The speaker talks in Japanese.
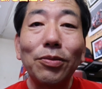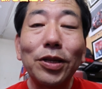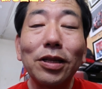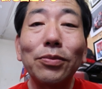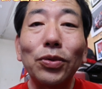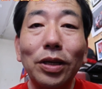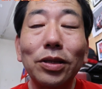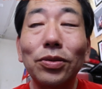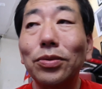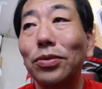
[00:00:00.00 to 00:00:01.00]
で皆さんもね、
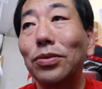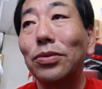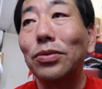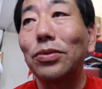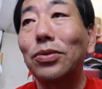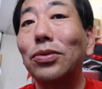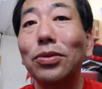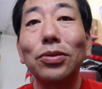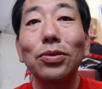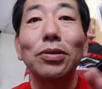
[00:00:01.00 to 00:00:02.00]
そのこ
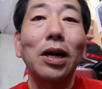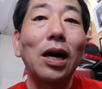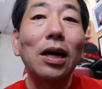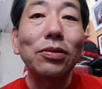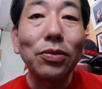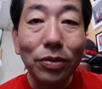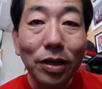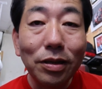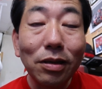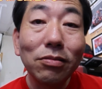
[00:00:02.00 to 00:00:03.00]
ういうことがあるの
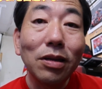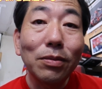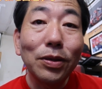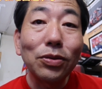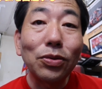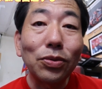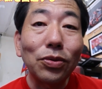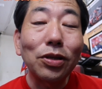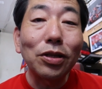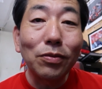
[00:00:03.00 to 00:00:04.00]
で、ラウンドアバウトの
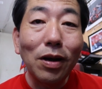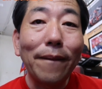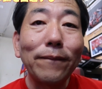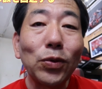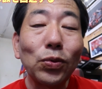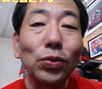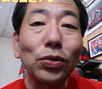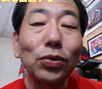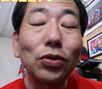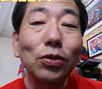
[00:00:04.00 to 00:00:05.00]
時にはそう
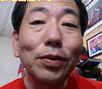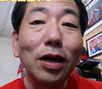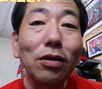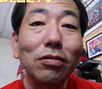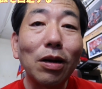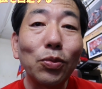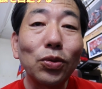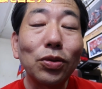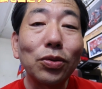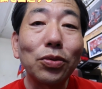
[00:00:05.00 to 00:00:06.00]
いう車があるかも
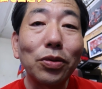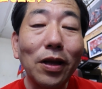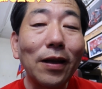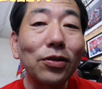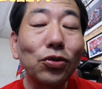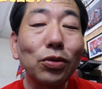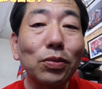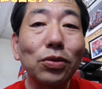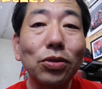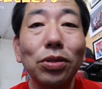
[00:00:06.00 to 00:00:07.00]
ということで十
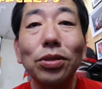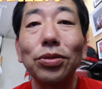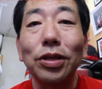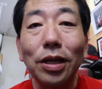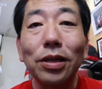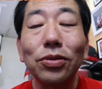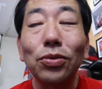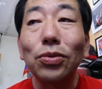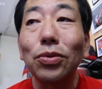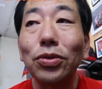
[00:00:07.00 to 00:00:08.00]
分注意をしてね
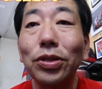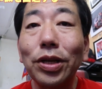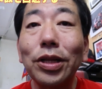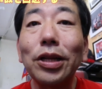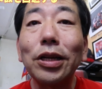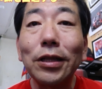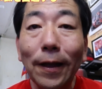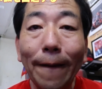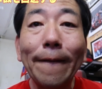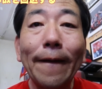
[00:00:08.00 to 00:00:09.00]
走行していただい
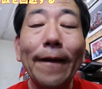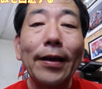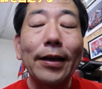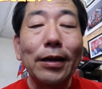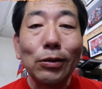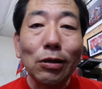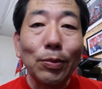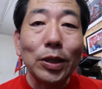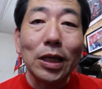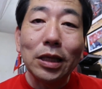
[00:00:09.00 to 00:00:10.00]
て、えー、
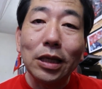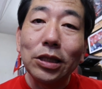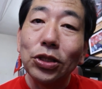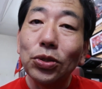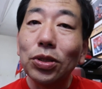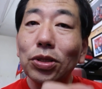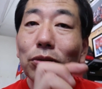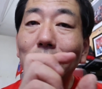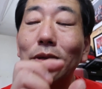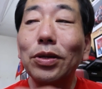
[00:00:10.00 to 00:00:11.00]
ラウンドアバウトだいたいにじゅっ
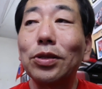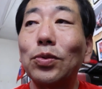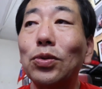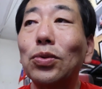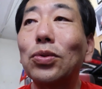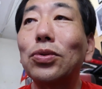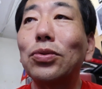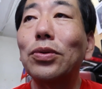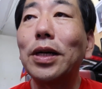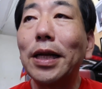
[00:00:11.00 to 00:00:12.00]
キロぐらいで私も走行す
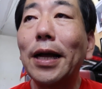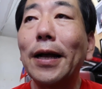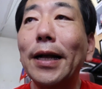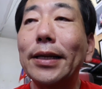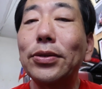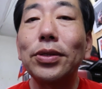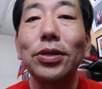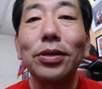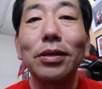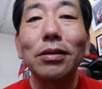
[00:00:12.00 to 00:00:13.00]
るのかな、それ
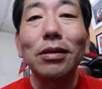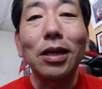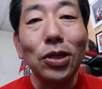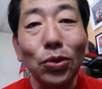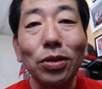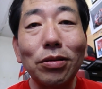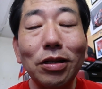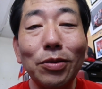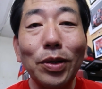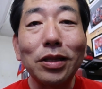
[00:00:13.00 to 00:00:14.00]
で何キロっていうのは
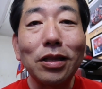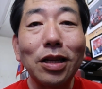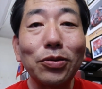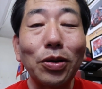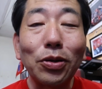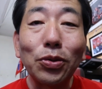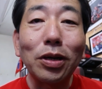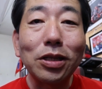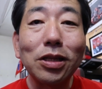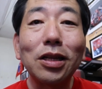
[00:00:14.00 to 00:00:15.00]
決まっているのかどう
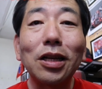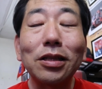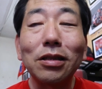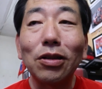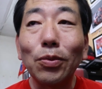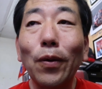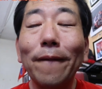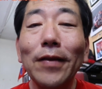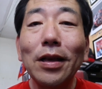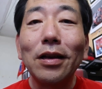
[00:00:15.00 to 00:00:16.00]
か知らないんですけども、
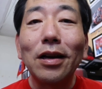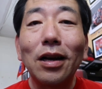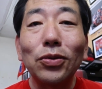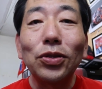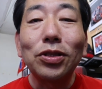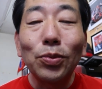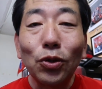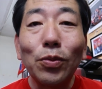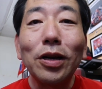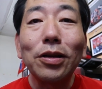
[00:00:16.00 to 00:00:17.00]
あのいつでも
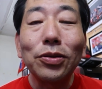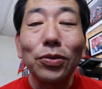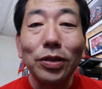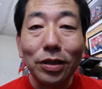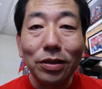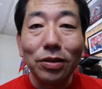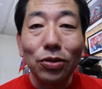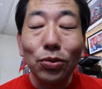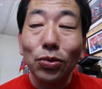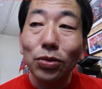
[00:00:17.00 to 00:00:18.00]
止まれるように
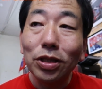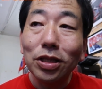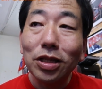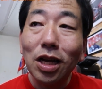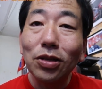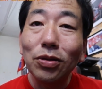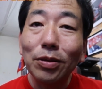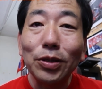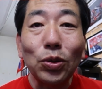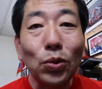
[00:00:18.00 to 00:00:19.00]
徐行に近いの
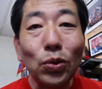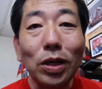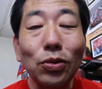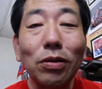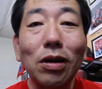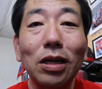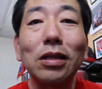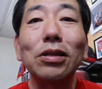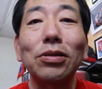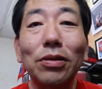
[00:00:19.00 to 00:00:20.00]
かな、徐行かどうか分かん
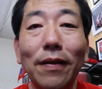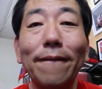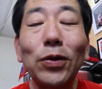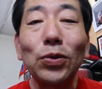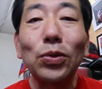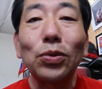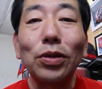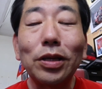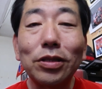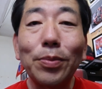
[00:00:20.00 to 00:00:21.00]
ないですけどね、いうこと
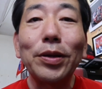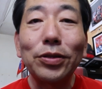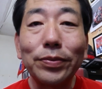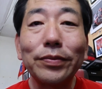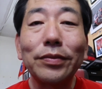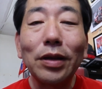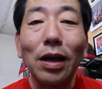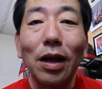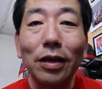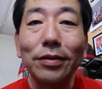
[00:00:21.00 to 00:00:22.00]
でしてます。
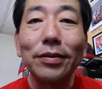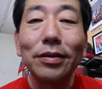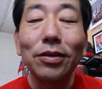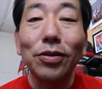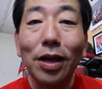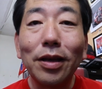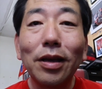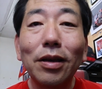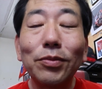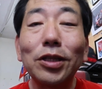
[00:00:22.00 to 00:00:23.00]
はい、なので
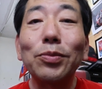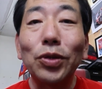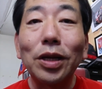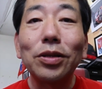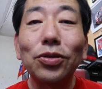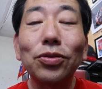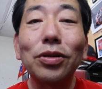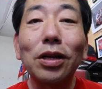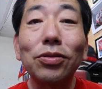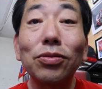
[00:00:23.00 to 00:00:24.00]
皆さんもね通
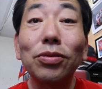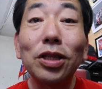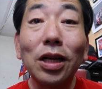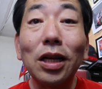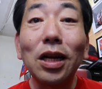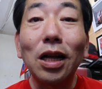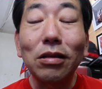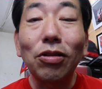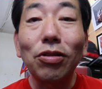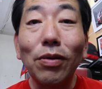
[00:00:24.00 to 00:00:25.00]
過する機会があっ
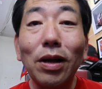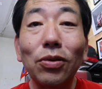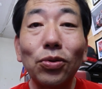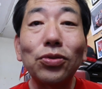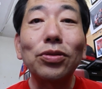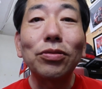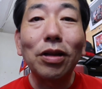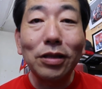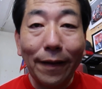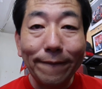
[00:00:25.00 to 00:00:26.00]
た時はご注意く
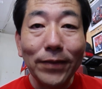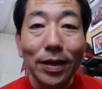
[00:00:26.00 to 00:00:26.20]
ださい。